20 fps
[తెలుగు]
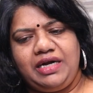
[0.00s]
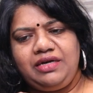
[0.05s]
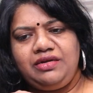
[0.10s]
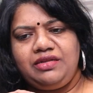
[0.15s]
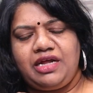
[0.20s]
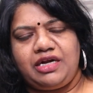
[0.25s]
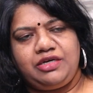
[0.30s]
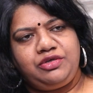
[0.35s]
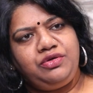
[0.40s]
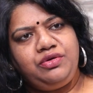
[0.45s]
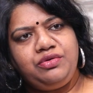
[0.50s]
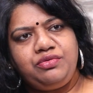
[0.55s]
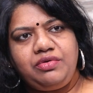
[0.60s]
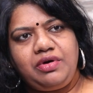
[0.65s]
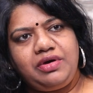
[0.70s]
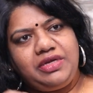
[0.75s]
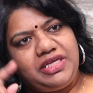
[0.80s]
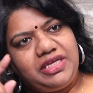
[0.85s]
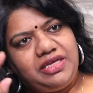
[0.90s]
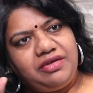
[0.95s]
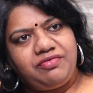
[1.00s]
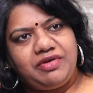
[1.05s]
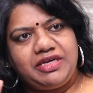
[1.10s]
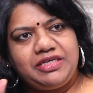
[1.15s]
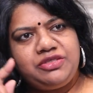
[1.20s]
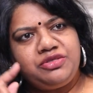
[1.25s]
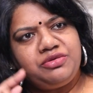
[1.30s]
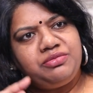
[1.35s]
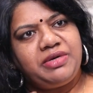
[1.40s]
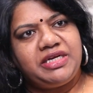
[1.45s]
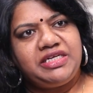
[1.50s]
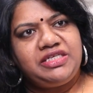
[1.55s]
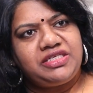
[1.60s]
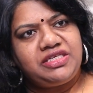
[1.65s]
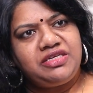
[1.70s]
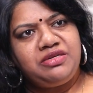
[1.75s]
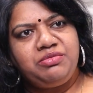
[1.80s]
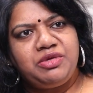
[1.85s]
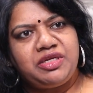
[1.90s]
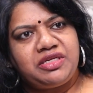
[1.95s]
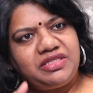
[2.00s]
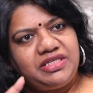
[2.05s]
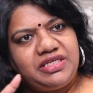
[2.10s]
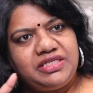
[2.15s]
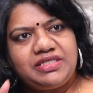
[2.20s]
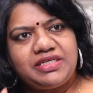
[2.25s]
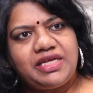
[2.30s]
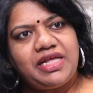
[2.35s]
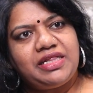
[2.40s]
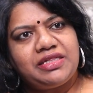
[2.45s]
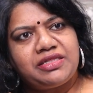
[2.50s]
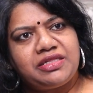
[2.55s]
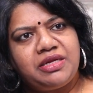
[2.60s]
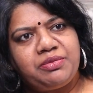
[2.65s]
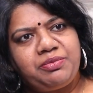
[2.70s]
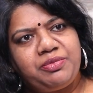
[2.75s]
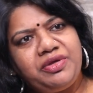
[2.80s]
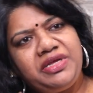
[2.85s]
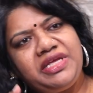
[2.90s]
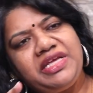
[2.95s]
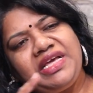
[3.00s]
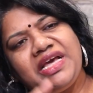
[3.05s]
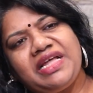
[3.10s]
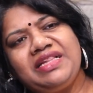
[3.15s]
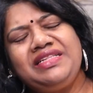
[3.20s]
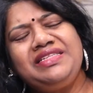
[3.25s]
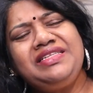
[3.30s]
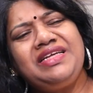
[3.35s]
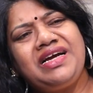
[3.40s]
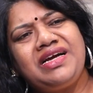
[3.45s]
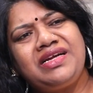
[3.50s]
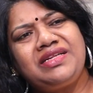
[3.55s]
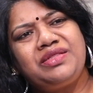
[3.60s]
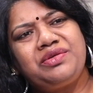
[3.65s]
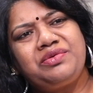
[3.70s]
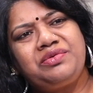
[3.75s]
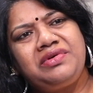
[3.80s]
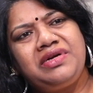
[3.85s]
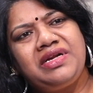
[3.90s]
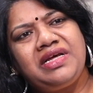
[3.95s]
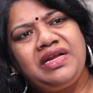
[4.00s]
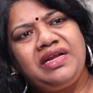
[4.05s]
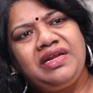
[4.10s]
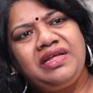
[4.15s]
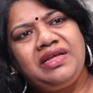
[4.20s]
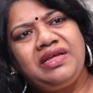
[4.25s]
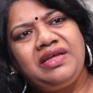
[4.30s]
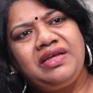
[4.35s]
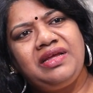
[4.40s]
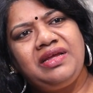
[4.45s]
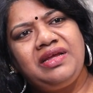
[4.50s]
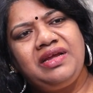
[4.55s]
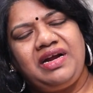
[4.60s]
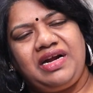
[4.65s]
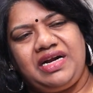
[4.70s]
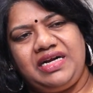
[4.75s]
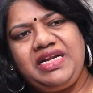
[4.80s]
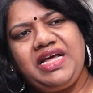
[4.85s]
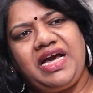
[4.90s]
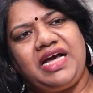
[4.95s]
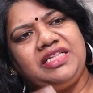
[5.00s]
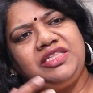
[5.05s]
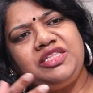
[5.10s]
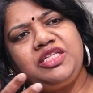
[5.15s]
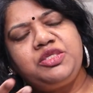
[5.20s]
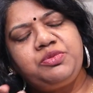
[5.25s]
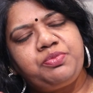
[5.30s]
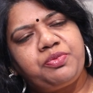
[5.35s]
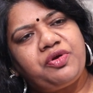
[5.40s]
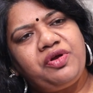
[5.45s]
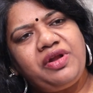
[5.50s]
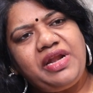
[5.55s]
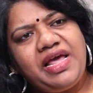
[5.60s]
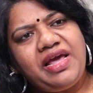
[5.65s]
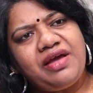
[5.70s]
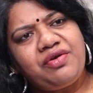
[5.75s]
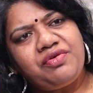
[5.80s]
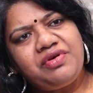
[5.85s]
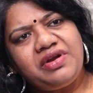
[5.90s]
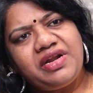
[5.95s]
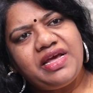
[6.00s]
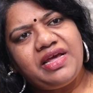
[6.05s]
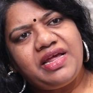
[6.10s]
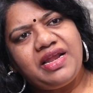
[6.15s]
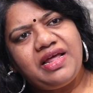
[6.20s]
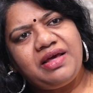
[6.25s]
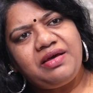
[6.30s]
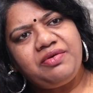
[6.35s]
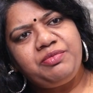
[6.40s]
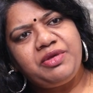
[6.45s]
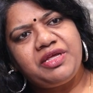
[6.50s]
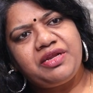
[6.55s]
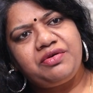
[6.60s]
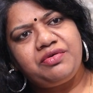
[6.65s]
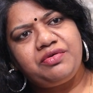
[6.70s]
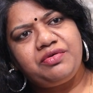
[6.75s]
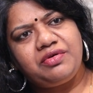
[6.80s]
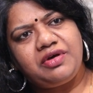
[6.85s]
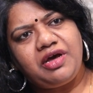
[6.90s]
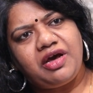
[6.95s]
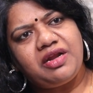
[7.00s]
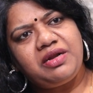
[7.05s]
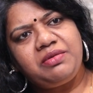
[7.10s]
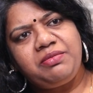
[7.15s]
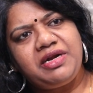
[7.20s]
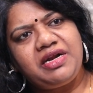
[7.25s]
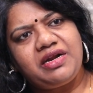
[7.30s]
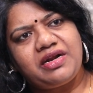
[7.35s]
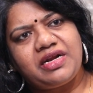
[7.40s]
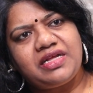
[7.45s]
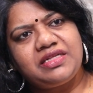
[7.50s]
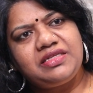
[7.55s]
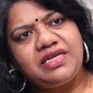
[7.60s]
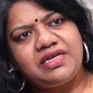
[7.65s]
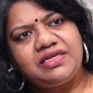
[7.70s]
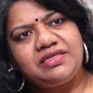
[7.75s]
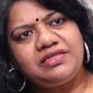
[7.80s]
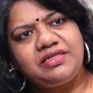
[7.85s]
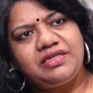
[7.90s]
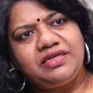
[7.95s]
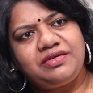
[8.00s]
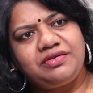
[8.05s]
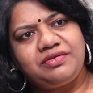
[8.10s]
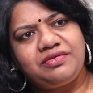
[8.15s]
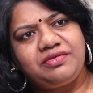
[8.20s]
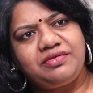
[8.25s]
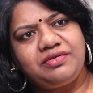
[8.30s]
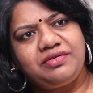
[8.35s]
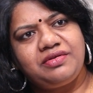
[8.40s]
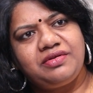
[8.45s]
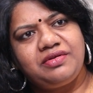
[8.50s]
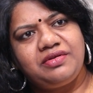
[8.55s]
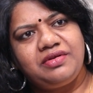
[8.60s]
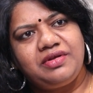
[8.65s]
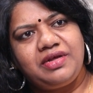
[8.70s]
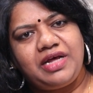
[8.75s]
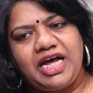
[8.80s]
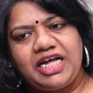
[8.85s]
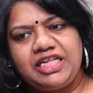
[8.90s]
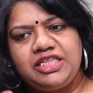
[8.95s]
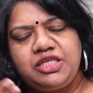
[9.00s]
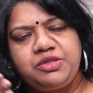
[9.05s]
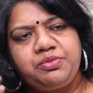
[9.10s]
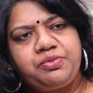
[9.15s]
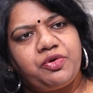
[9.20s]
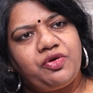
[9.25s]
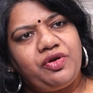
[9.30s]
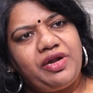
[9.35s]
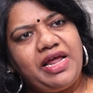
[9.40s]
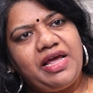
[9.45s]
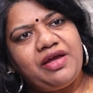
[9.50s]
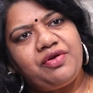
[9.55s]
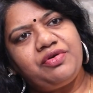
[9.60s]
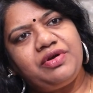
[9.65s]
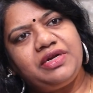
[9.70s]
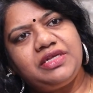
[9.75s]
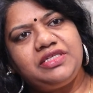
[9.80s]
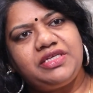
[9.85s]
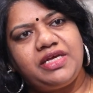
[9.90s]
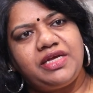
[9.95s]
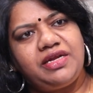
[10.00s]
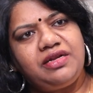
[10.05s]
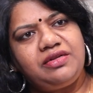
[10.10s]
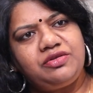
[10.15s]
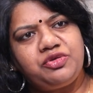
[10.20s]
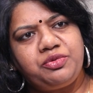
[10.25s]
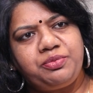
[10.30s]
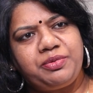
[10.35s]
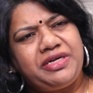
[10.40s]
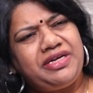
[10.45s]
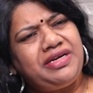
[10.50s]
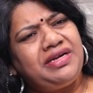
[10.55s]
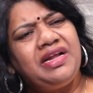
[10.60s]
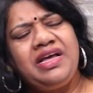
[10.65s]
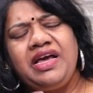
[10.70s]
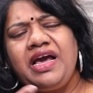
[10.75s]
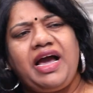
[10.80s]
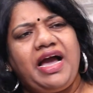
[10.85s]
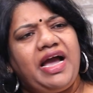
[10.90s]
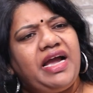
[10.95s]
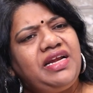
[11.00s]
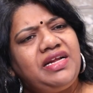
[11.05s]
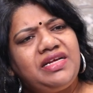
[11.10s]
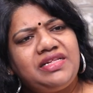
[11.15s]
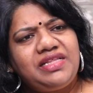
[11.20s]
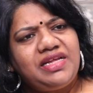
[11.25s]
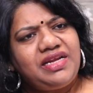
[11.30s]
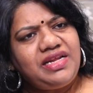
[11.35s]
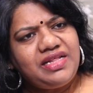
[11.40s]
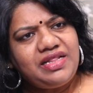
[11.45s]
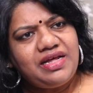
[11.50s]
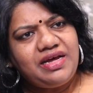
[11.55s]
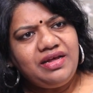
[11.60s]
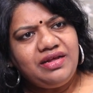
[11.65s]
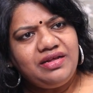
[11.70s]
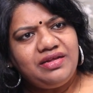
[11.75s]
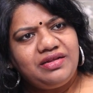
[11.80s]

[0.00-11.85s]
అండ్ దట్టు ఈ వయసు మనిషిని మీరు తీసుకెళ్తున్నప్పుడు ఇంకెంత జాగ్రత్తగా ఉండాలి అంటే అంత స్పృహ లేకుండా ఎలా మీరు గవర్నమెంట్ రన్ చేస్తారు అంత hmm. స్పృహ లేకుండా జైలు చూపండి ఆయనకి తెలియదా